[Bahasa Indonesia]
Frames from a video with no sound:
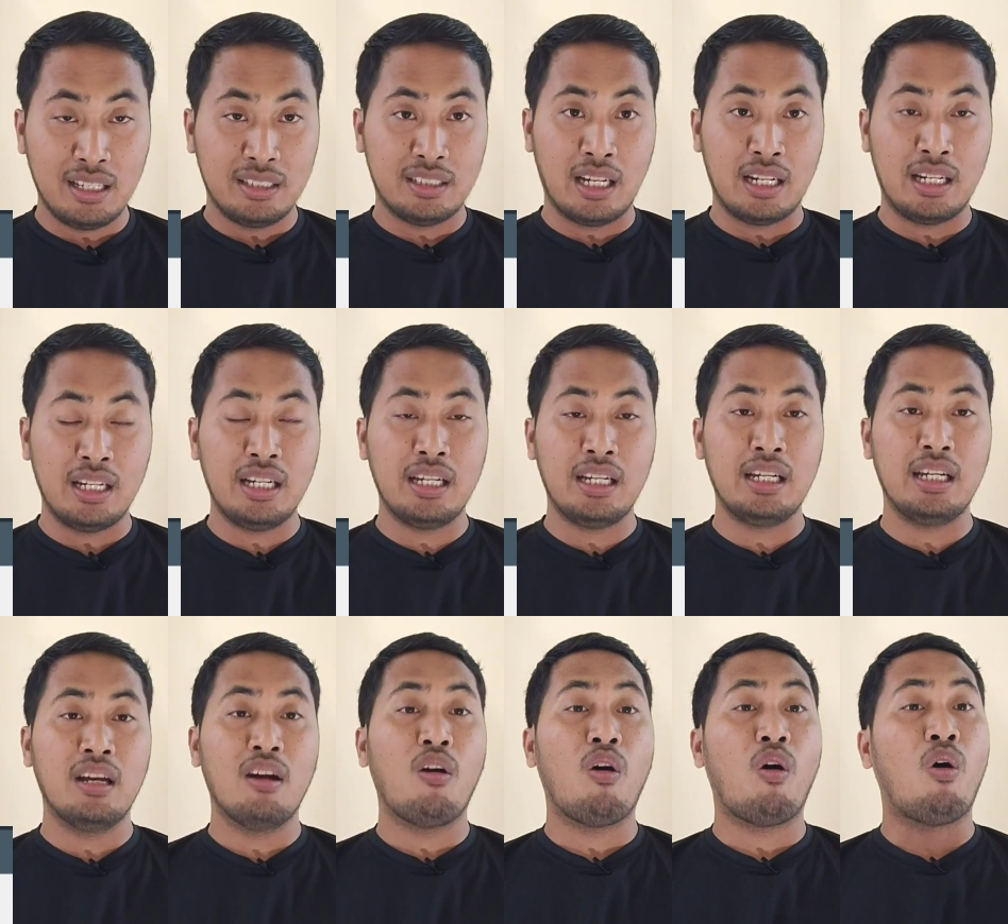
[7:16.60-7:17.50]

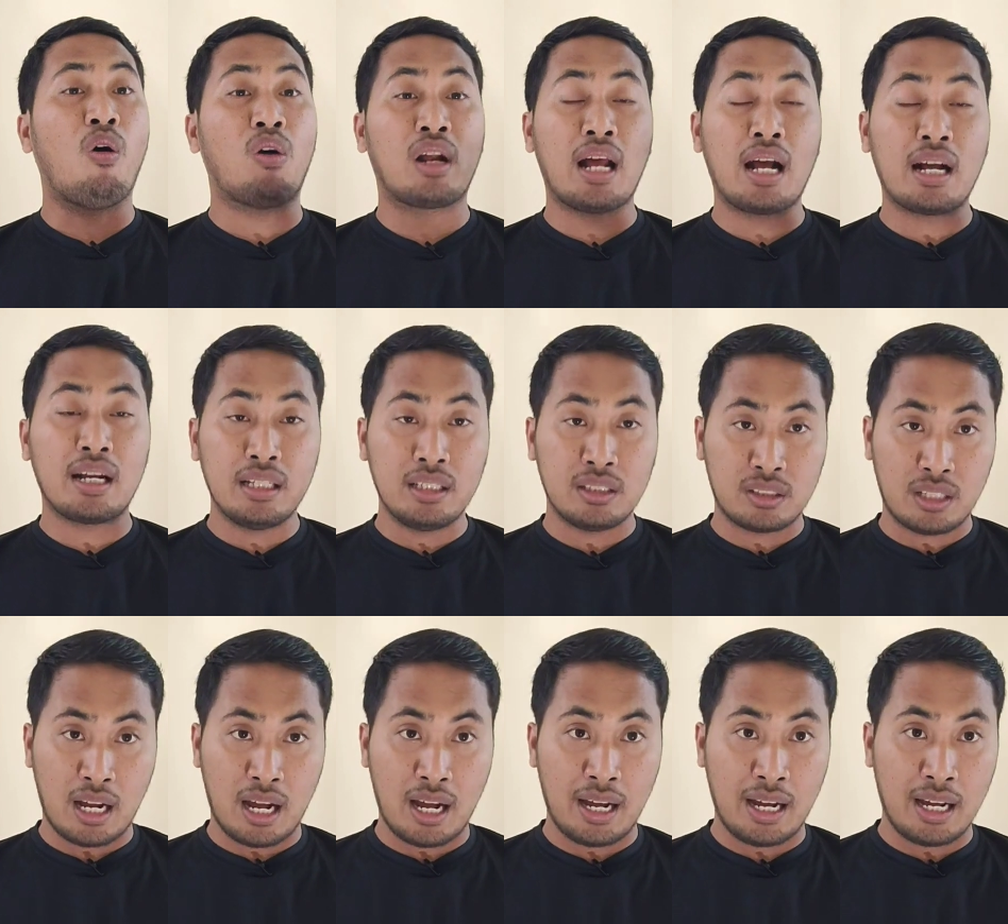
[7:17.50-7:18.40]
Jadi orang
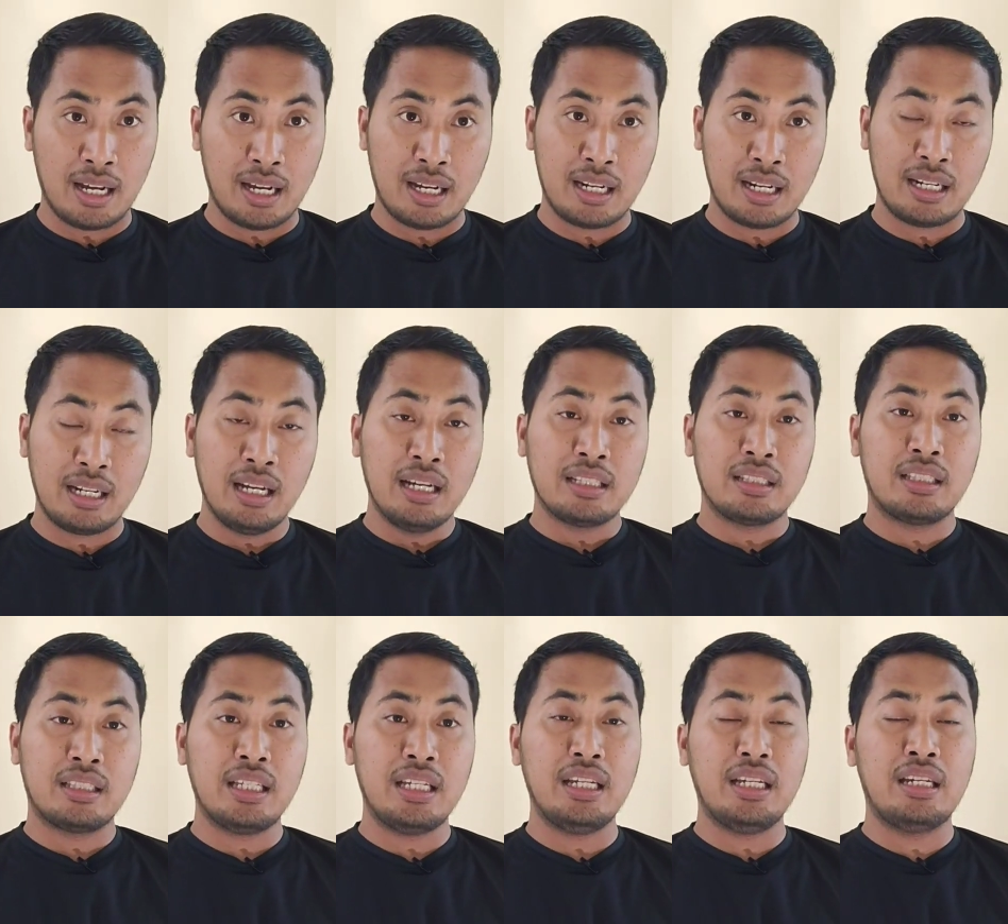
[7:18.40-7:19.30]
Israel
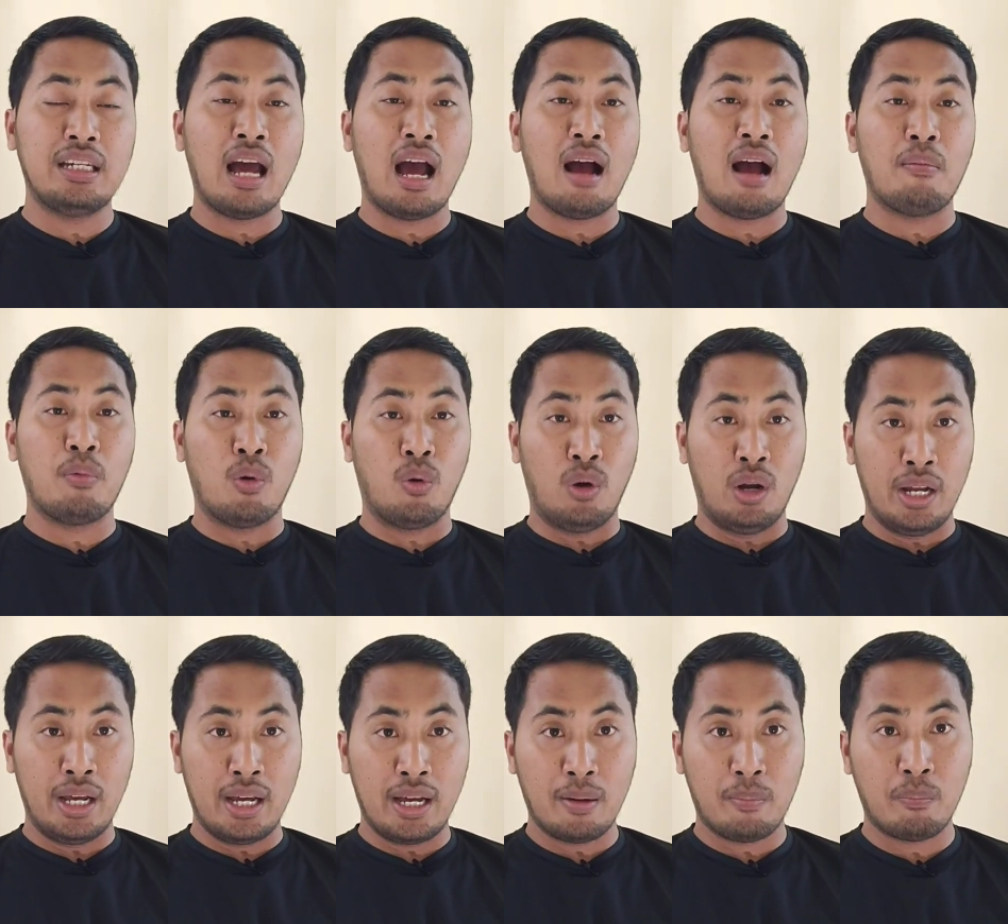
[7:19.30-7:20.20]
tidak
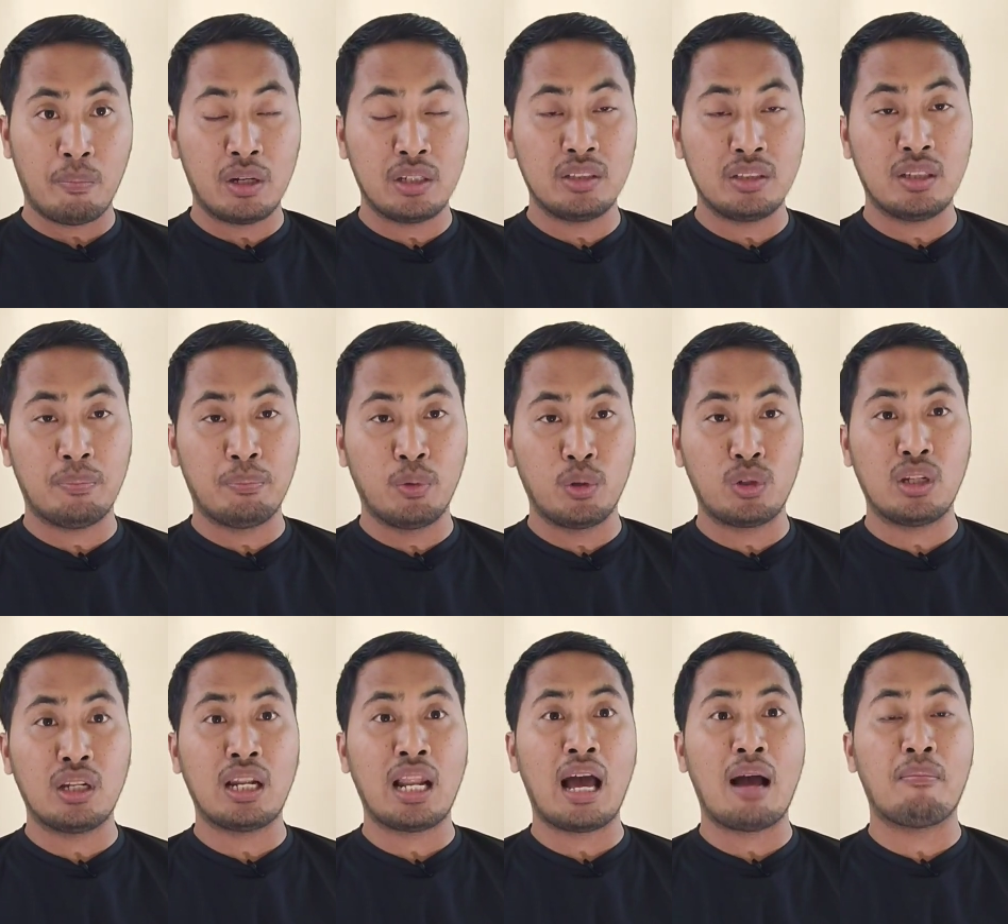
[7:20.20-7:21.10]
boleh
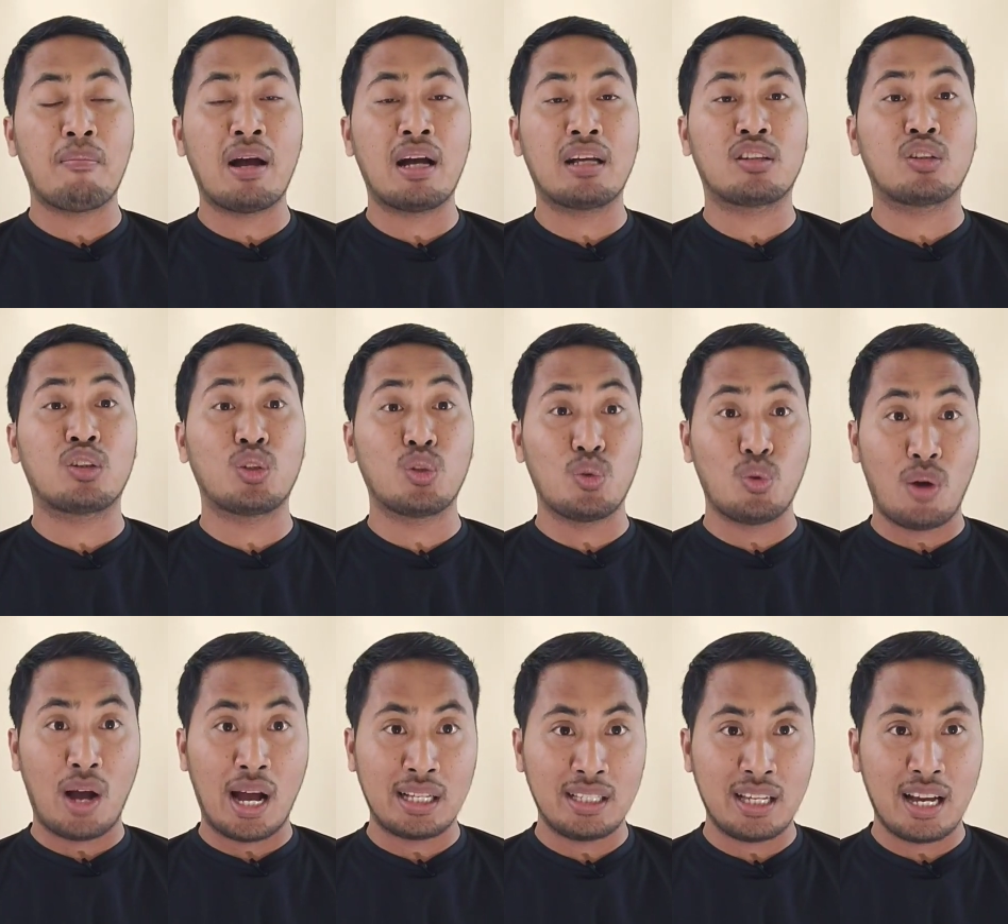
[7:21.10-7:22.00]
menyebut nama
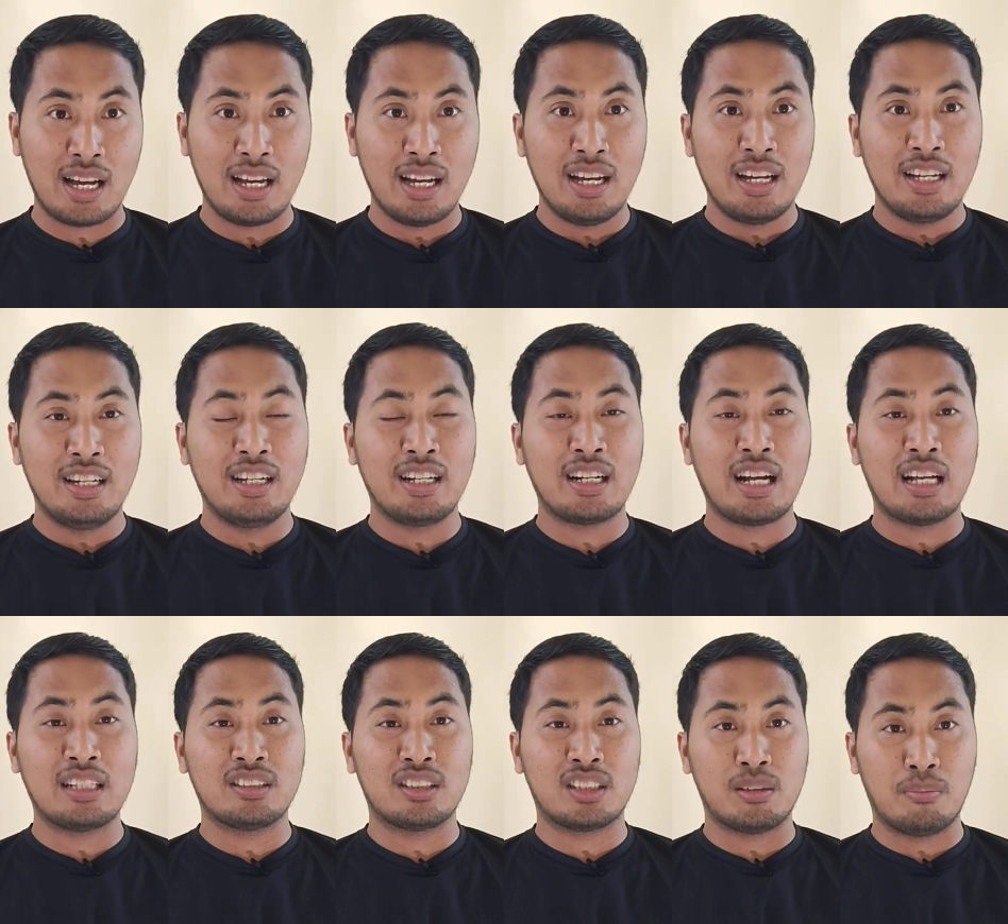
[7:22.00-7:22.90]
Tuhannya
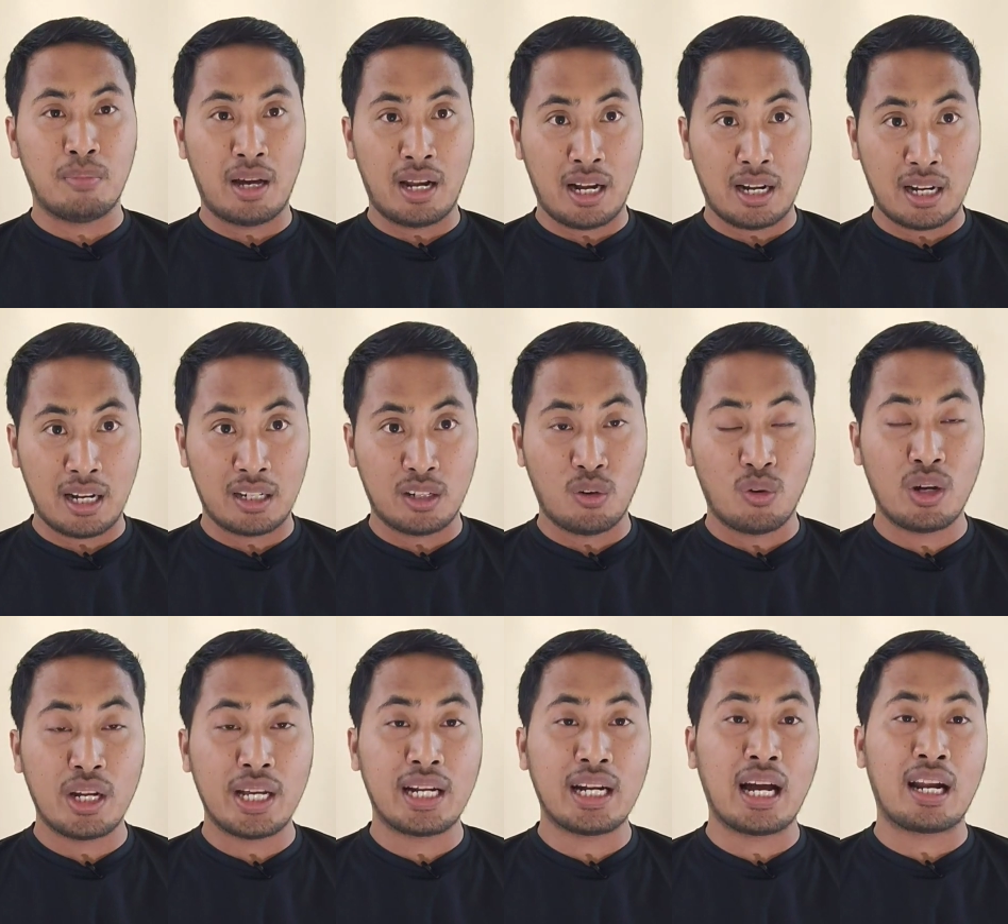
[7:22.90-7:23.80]
dengan sembarangan.
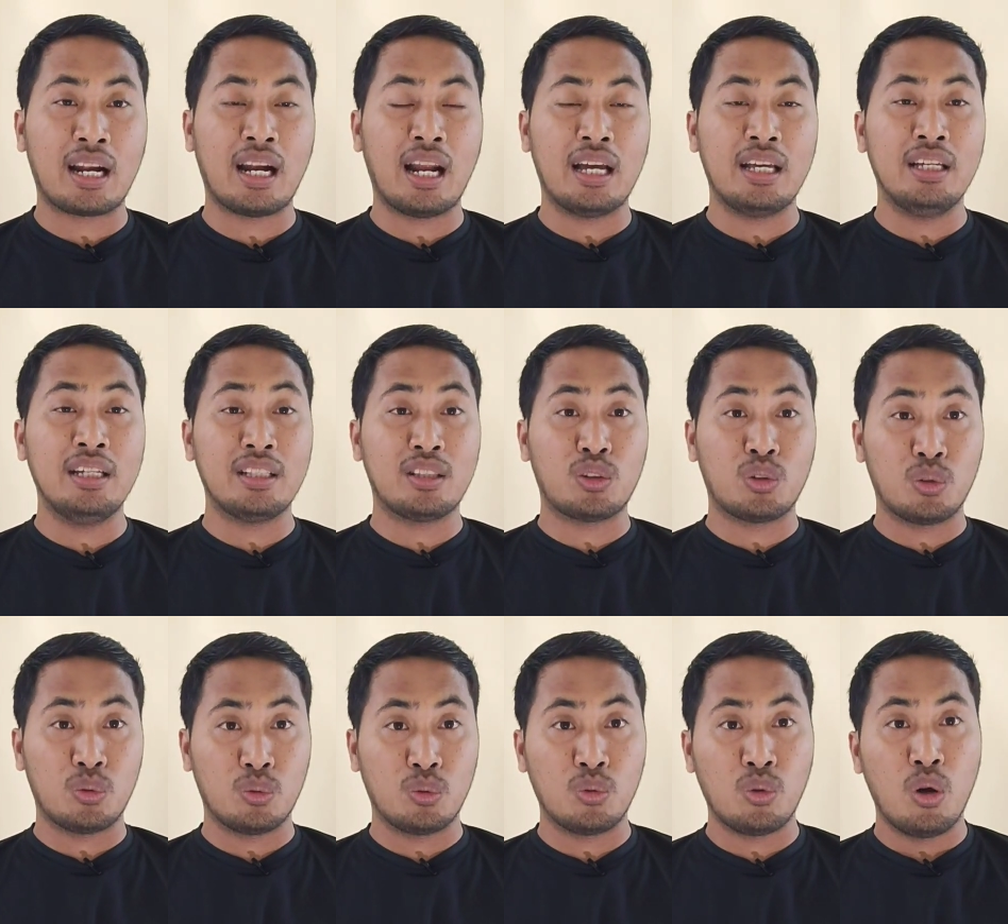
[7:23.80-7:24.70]
Oleh karena
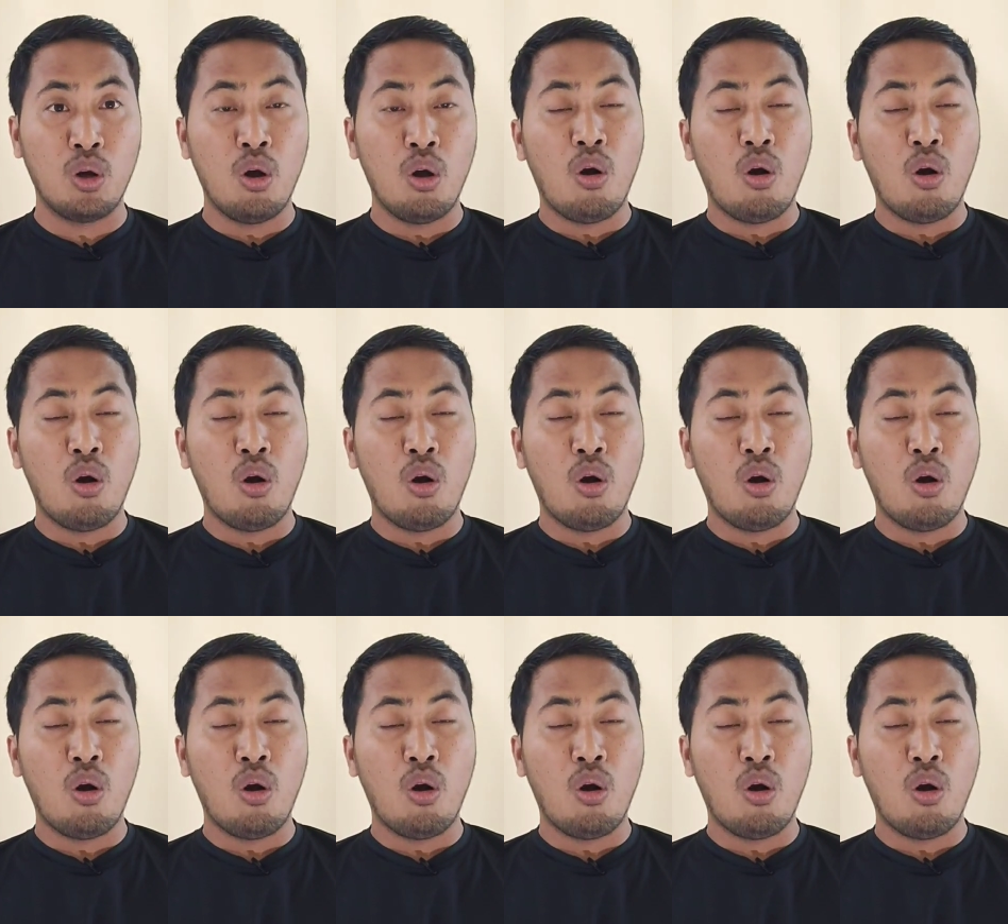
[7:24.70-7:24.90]
itu,